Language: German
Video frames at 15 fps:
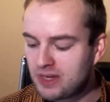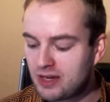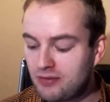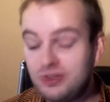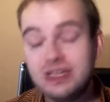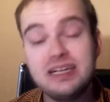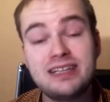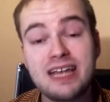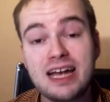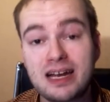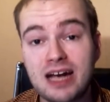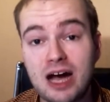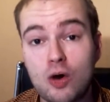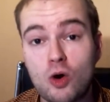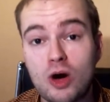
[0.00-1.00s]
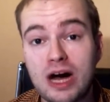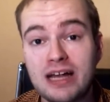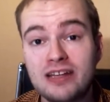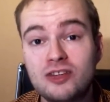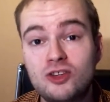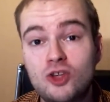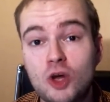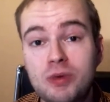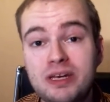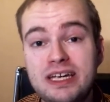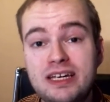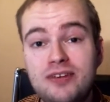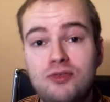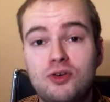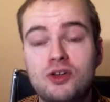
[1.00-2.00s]
Vielen Dank auch an
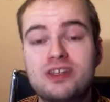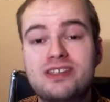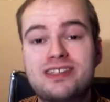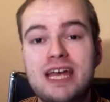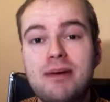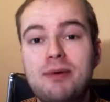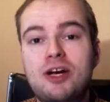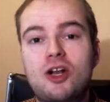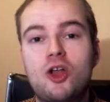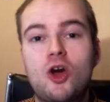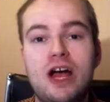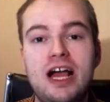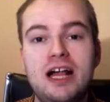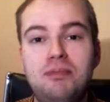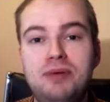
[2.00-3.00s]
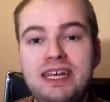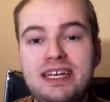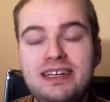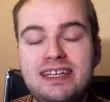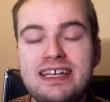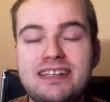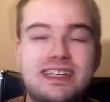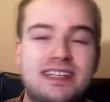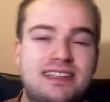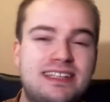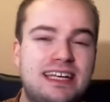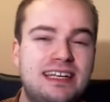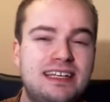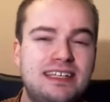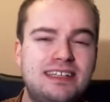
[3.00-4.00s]
Dominik von Cyberclaw LP, der ist
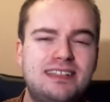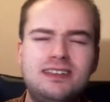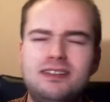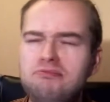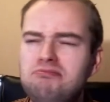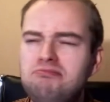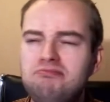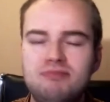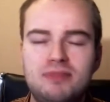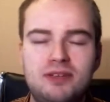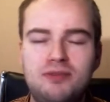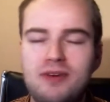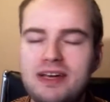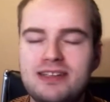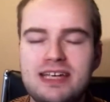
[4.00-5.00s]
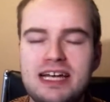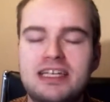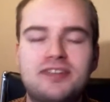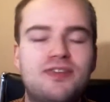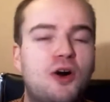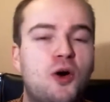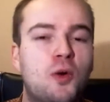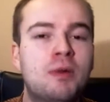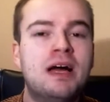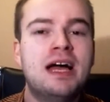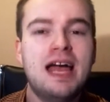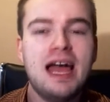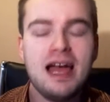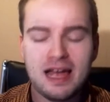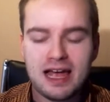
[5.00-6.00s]
tatsächlich, ich weiß gar nicht warum,
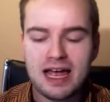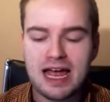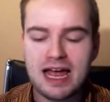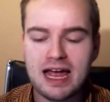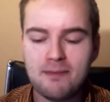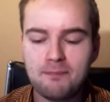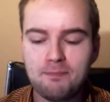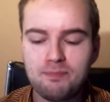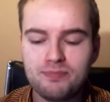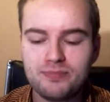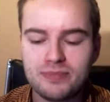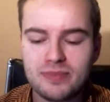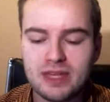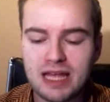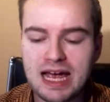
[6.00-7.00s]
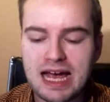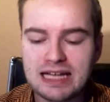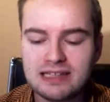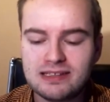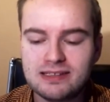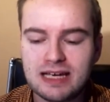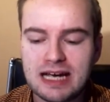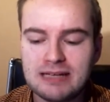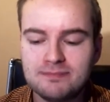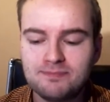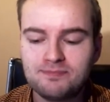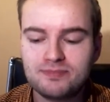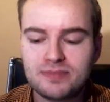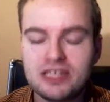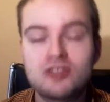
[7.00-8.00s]
er hat
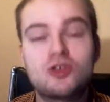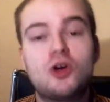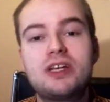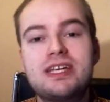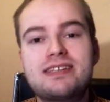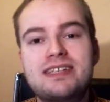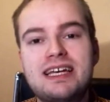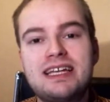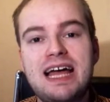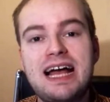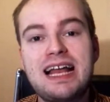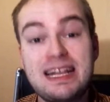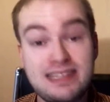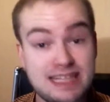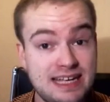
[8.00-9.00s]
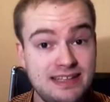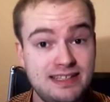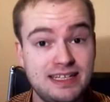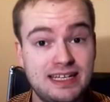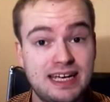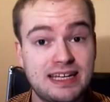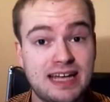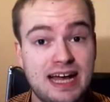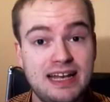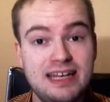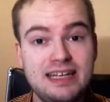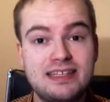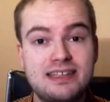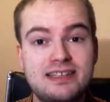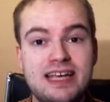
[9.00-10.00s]
ähm, den Trolltest-Kanal als einzigen Kanal
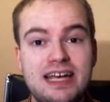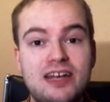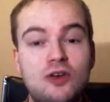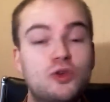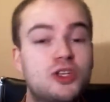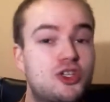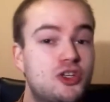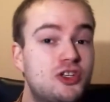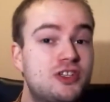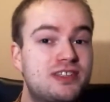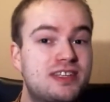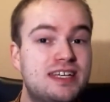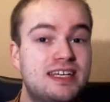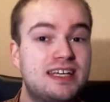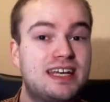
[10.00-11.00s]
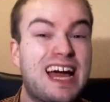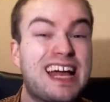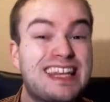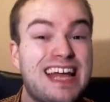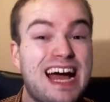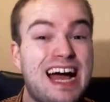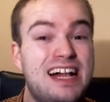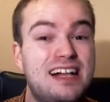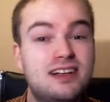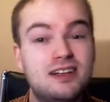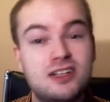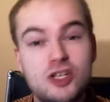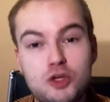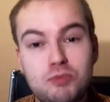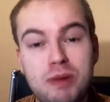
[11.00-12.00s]
in seine unterstützte
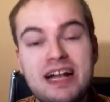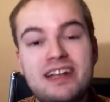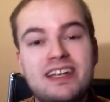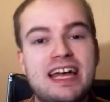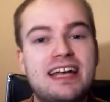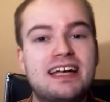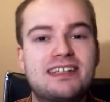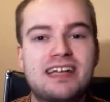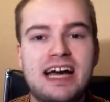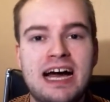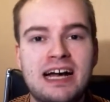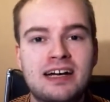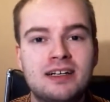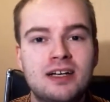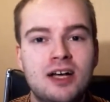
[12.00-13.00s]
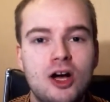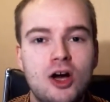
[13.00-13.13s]
Kanalspalte eingetragen,